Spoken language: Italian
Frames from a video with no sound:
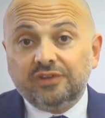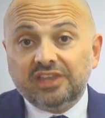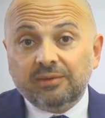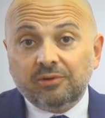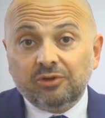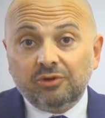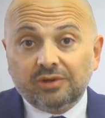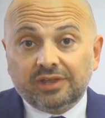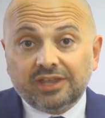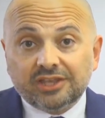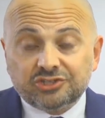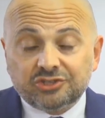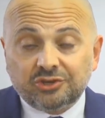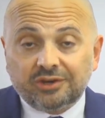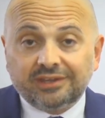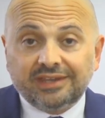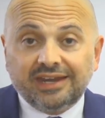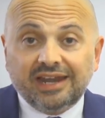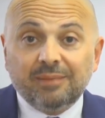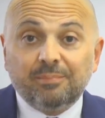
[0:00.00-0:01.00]
ci vediamo in
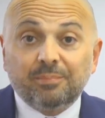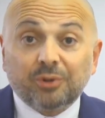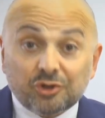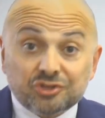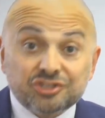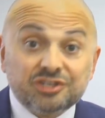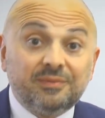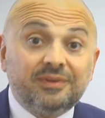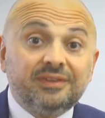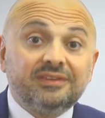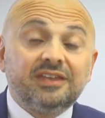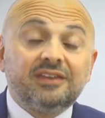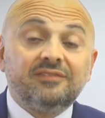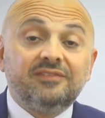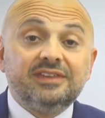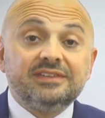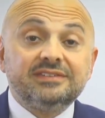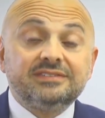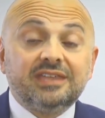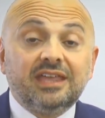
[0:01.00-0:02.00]
occasione della prossima
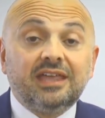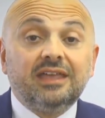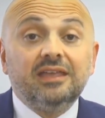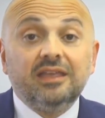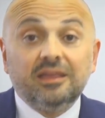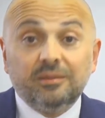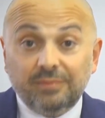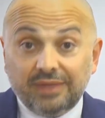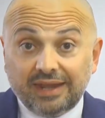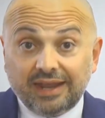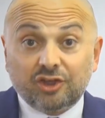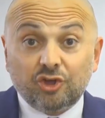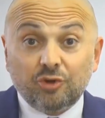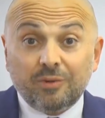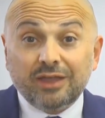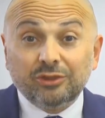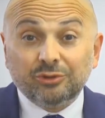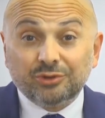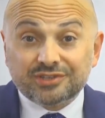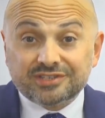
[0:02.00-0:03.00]
intervista, mi
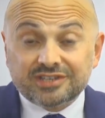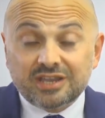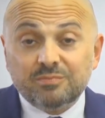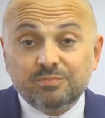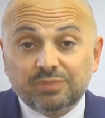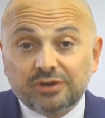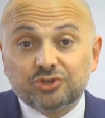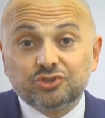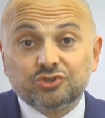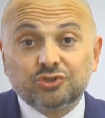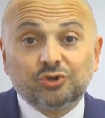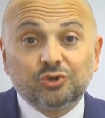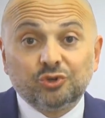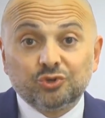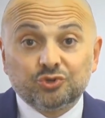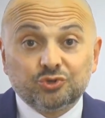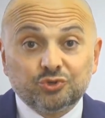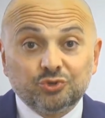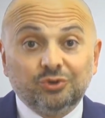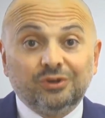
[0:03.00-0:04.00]
raccomando sempre solo
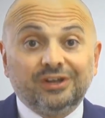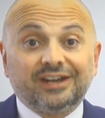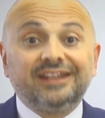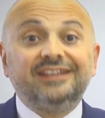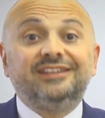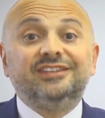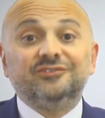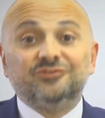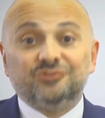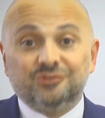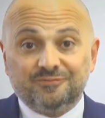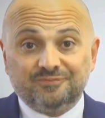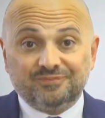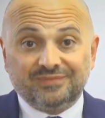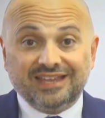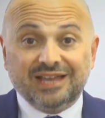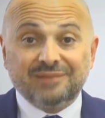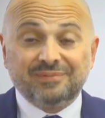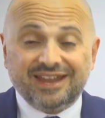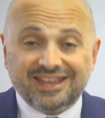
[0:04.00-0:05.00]
su ReTV.
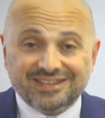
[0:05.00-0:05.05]
A